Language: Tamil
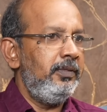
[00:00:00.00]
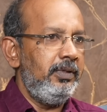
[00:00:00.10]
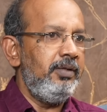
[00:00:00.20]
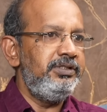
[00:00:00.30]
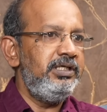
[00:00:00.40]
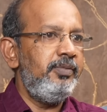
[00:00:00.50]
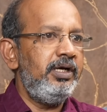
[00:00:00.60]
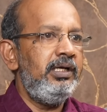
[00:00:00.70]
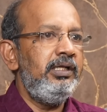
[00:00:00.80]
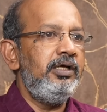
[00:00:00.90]
இந்த விஜய்
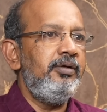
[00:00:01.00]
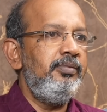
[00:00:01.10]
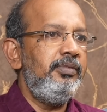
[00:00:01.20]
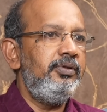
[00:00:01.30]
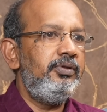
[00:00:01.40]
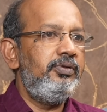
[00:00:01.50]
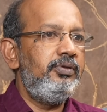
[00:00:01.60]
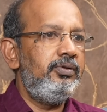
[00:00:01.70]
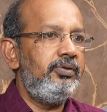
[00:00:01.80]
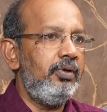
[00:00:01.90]
மக்கள் இயக்கம்
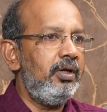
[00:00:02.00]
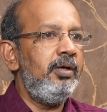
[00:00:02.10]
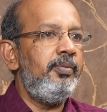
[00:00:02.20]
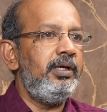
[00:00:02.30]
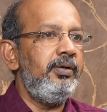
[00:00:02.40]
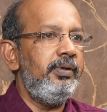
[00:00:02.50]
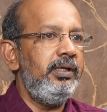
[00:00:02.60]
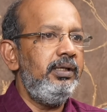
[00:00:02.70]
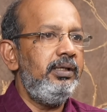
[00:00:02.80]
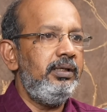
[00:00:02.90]
தொடங்கப்பட்ட
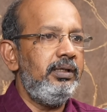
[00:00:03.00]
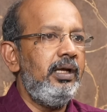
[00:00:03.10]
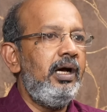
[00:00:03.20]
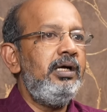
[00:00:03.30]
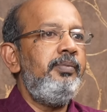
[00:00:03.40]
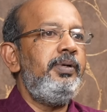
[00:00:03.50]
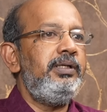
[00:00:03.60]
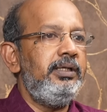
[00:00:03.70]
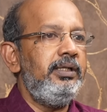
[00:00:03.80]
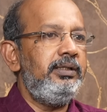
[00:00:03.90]
உடனே
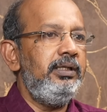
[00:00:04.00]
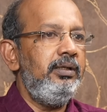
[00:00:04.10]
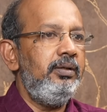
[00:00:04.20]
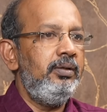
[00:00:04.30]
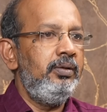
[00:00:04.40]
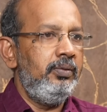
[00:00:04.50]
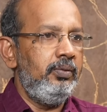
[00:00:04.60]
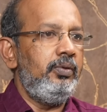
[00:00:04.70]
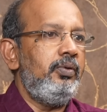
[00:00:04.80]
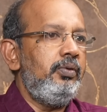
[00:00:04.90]
நாகப்பட்டினத்தில்
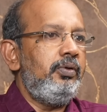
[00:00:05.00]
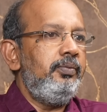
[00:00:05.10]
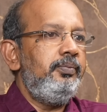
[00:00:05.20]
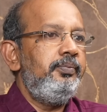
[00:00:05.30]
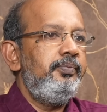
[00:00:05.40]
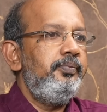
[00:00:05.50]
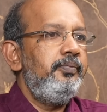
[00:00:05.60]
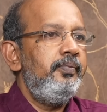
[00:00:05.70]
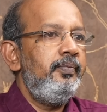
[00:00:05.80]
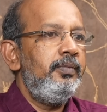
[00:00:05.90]
ஒரு கூட்டம்
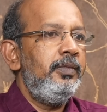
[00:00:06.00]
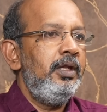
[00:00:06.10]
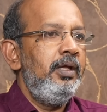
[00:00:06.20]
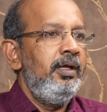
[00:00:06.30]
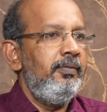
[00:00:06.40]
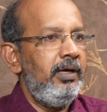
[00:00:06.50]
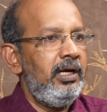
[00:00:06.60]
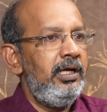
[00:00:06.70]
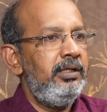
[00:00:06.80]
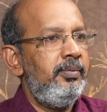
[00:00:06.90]

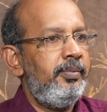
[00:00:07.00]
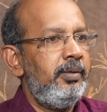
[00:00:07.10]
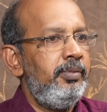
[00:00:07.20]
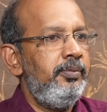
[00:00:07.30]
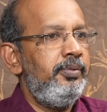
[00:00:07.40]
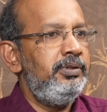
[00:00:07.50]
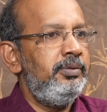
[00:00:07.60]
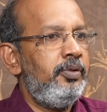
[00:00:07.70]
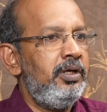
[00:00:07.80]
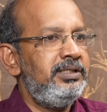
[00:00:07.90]
வேலாயுதம் படப்பிடிப்பு
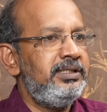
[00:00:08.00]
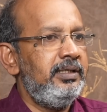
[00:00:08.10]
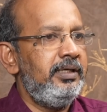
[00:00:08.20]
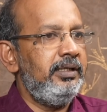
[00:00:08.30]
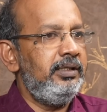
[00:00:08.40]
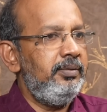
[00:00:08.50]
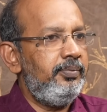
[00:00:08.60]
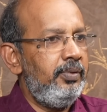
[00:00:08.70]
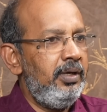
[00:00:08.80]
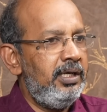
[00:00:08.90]
பொள்ளாச்சியில் நடக்குது
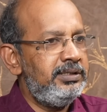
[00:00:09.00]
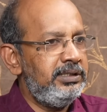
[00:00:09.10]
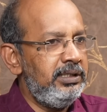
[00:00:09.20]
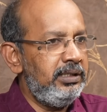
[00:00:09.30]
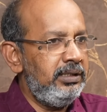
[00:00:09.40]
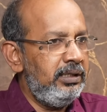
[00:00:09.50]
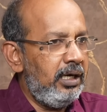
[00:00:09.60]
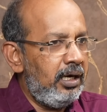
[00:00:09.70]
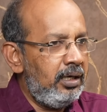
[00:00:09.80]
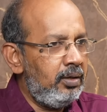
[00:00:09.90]
பொள்ளாச்சியிலிருந்து
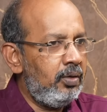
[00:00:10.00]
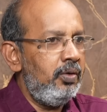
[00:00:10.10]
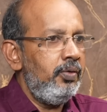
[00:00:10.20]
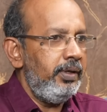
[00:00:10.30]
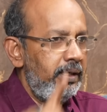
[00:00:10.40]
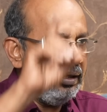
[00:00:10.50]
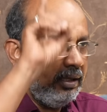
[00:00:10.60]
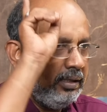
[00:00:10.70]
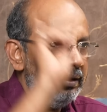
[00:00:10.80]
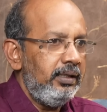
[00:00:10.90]
ஆன் ரோடு
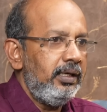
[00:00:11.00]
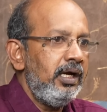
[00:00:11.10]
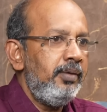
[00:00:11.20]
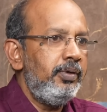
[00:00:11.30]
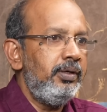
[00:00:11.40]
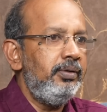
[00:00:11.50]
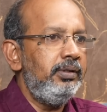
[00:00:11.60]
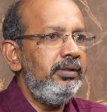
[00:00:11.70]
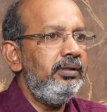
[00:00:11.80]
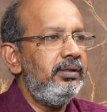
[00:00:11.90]
வழியாக நாகப்பட்டினம்
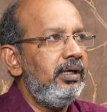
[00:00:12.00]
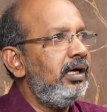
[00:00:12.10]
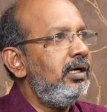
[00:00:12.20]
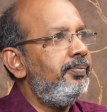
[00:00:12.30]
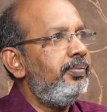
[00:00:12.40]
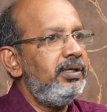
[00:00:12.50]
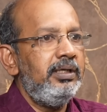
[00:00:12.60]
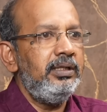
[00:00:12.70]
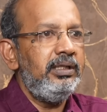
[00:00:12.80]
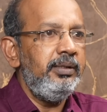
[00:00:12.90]
வந்து
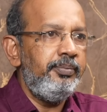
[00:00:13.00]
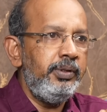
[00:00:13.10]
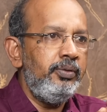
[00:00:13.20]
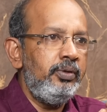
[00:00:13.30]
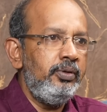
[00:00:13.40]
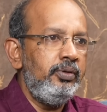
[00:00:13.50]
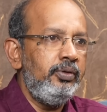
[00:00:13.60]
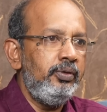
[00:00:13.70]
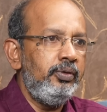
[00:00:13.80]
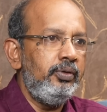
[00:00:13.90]
நாகப்பட்டினத்தில் இப்படி ஒரு
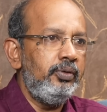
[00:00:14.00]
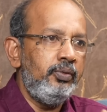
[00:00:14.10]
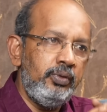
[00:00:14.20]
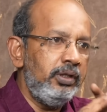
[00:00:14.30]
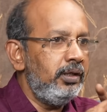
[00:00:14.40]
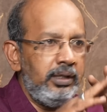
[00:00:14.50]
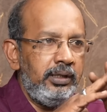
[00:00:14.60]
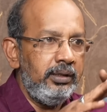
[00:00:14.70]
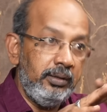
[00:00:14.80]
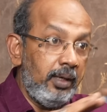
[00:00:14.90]
கூட்டம்
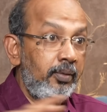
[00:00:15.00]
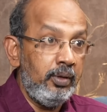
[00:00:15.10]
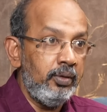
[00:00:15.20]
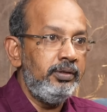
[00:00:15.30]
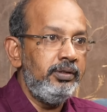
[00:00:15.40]
இருக்குன்னு அவ்வளோ